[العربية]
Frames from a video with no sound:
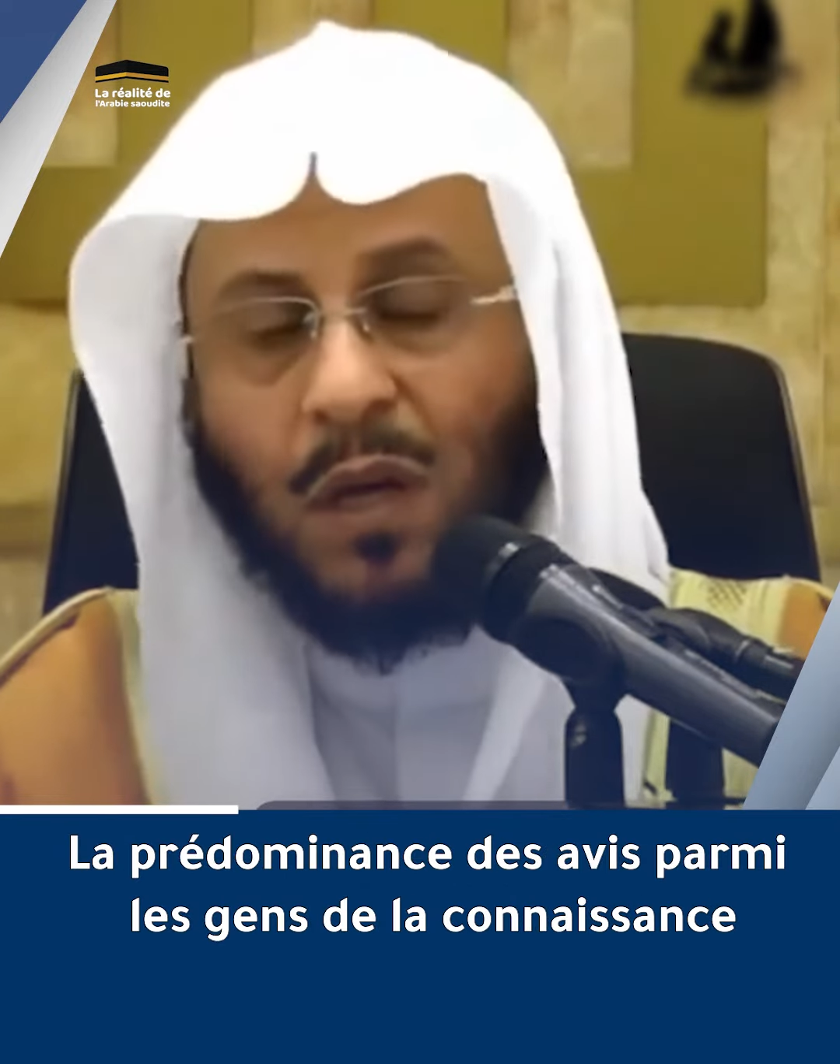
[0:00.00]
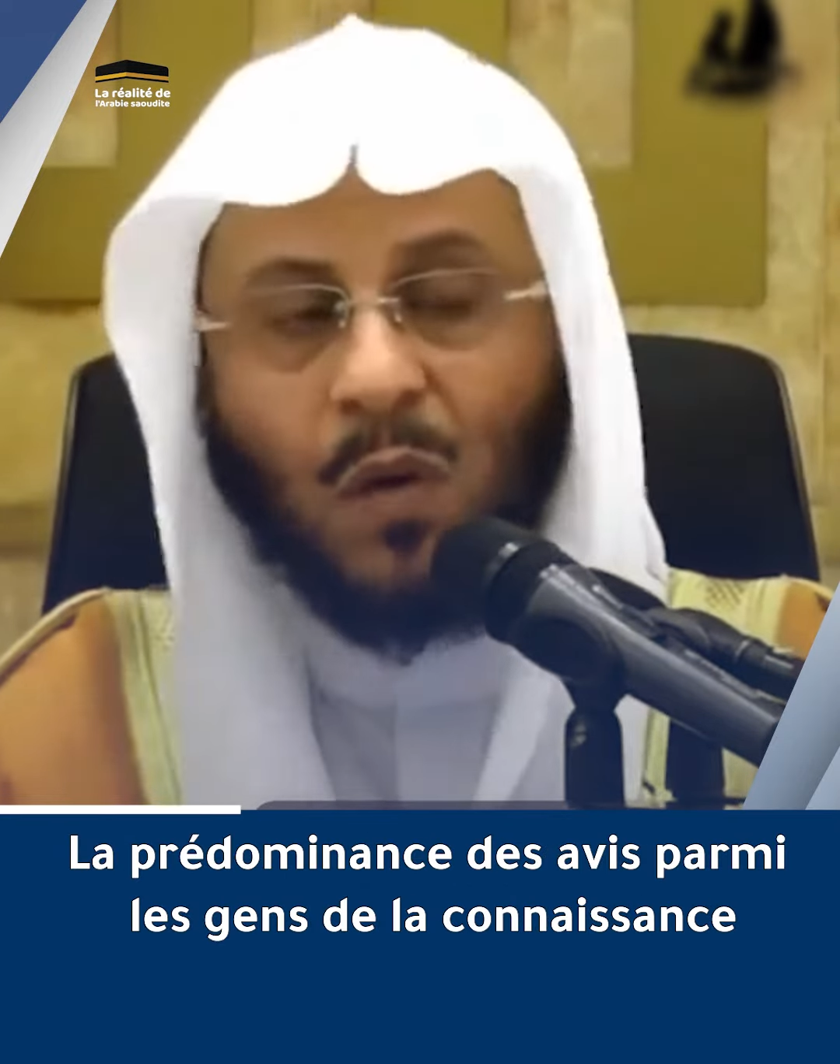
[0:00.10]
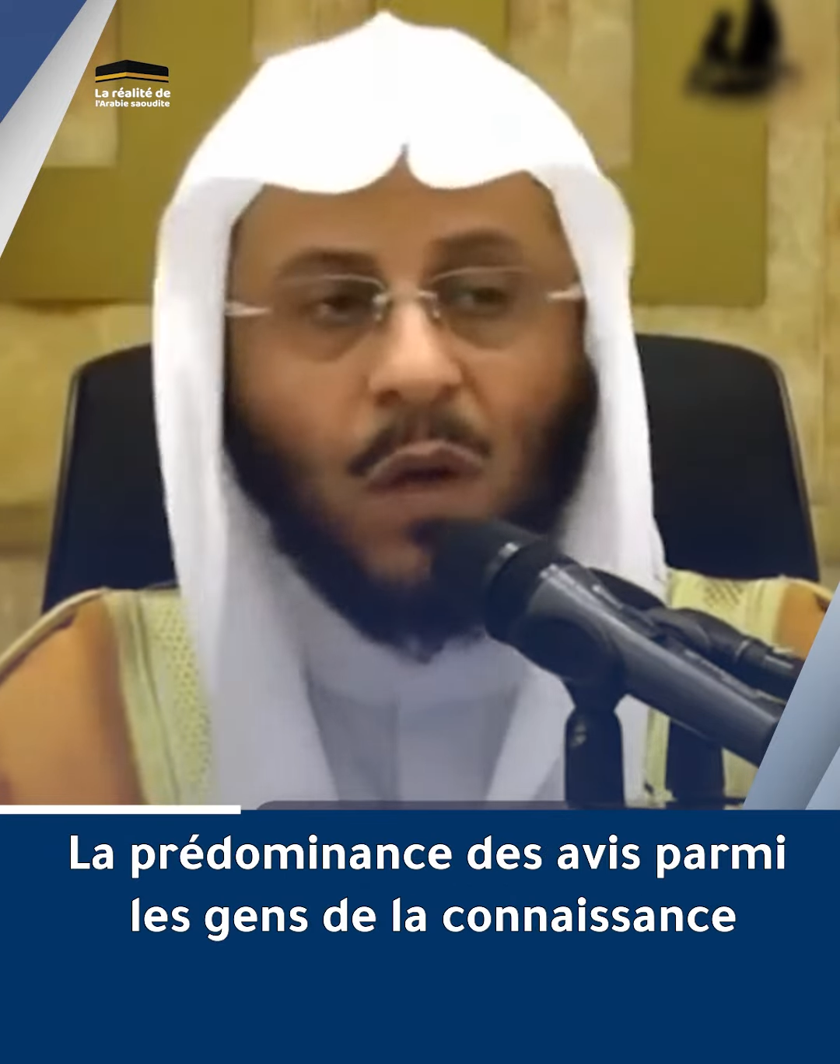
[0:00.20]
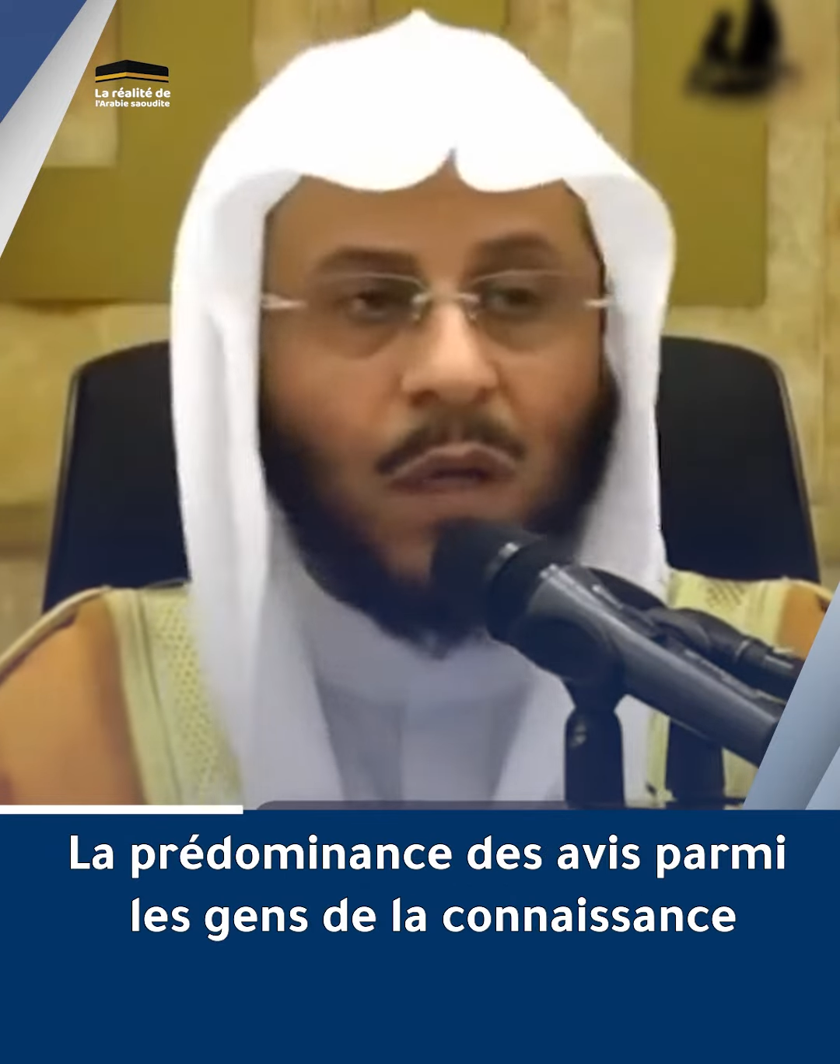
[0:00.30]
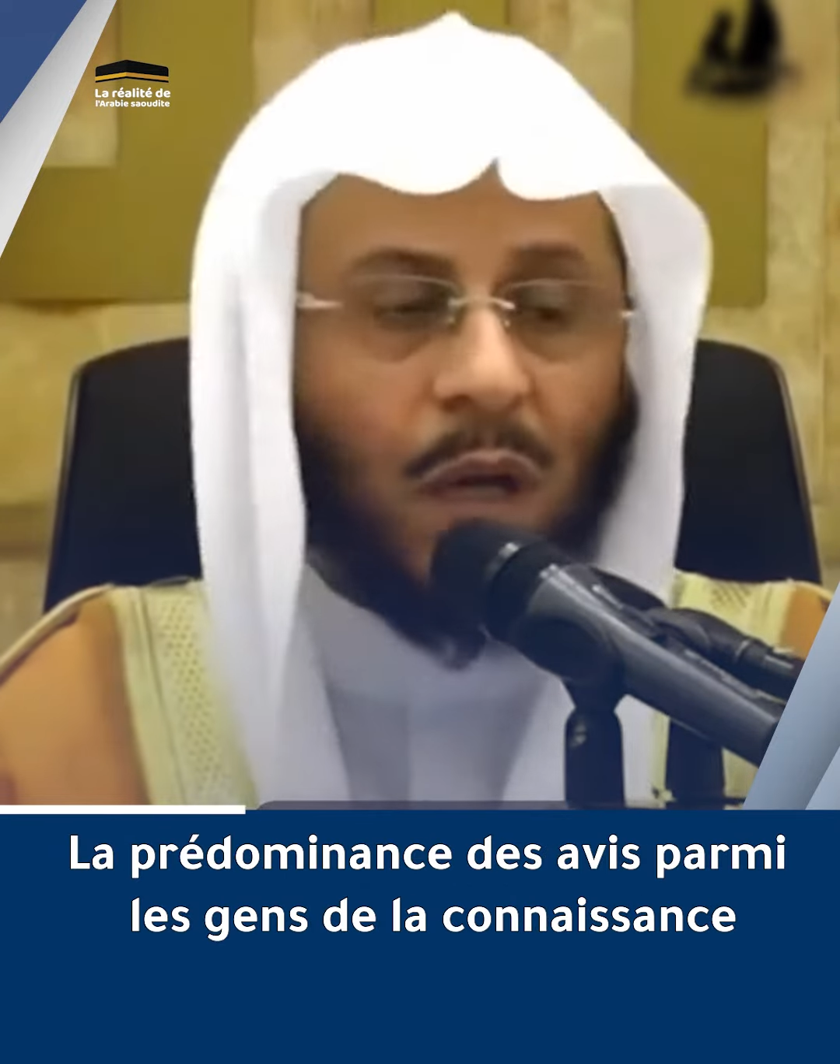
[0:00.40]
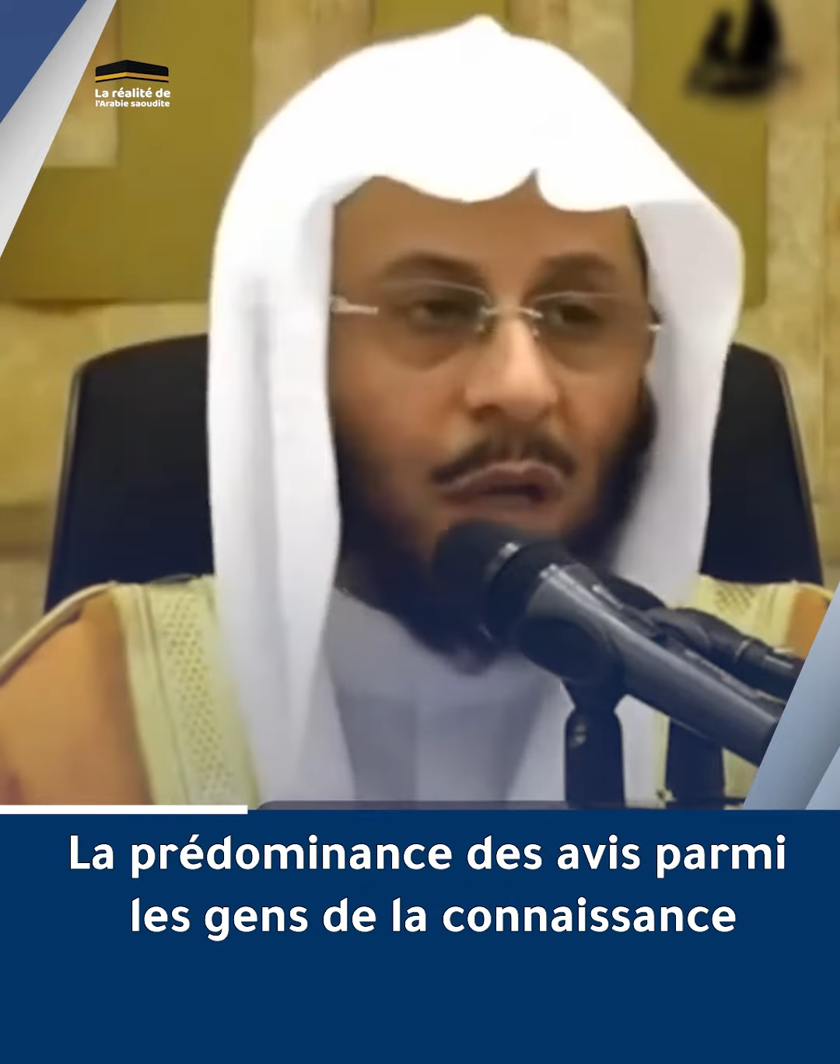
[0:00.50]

أقوال